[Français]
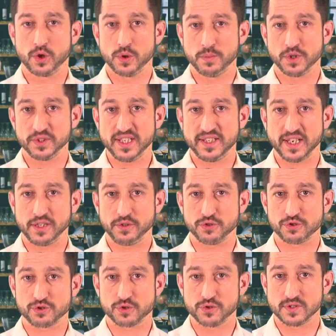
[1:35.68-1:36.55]
commandez
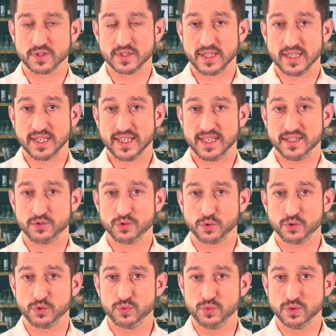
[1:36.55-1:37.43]
quelque chose et
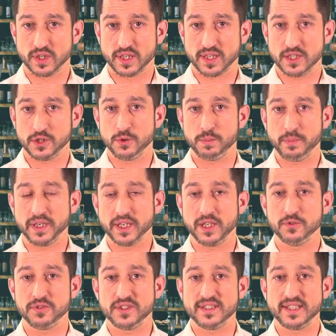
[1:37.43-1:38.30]
surtout
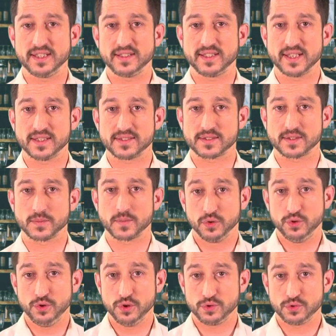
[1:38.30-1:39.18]
récupérez le ticket de caisse.
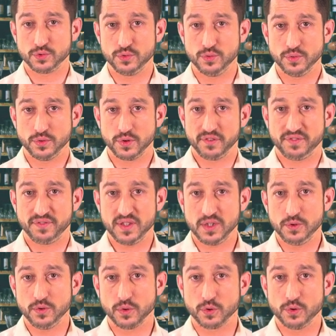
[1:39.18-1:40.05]
Dessus
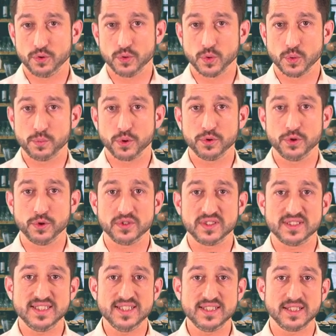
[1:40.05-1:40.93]
figure le nombre de
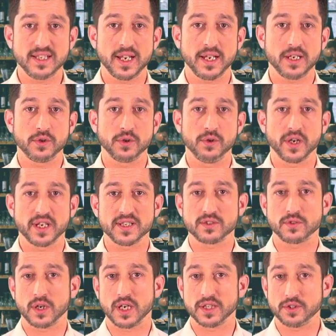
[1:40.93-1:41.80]
tickets que le
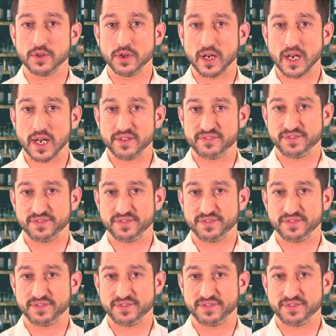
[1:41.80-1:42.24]
restaurateur a